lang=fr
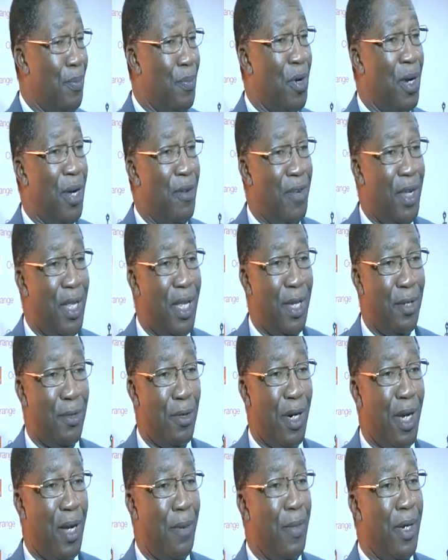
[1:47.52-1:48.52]
C'est pour éviter
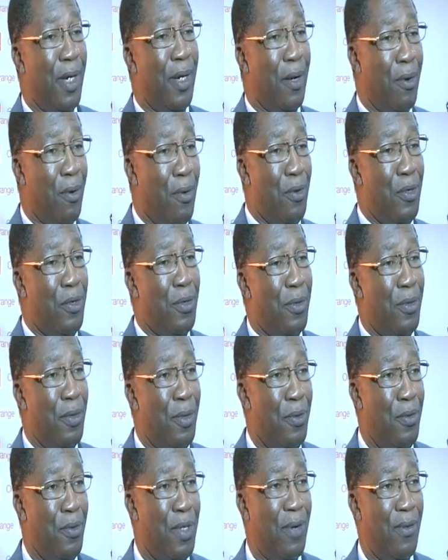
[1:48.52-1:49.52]
cela maintenant
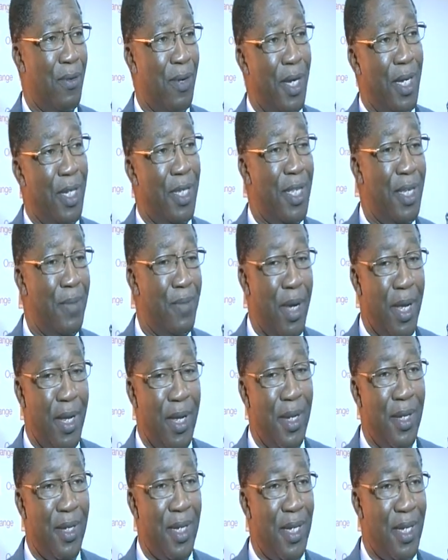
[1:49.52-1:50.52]
qu'aujourd'hui nous avons estimé
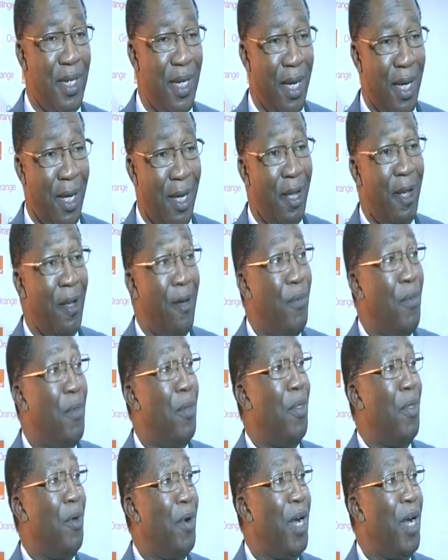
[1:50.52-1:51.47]
nécessaire de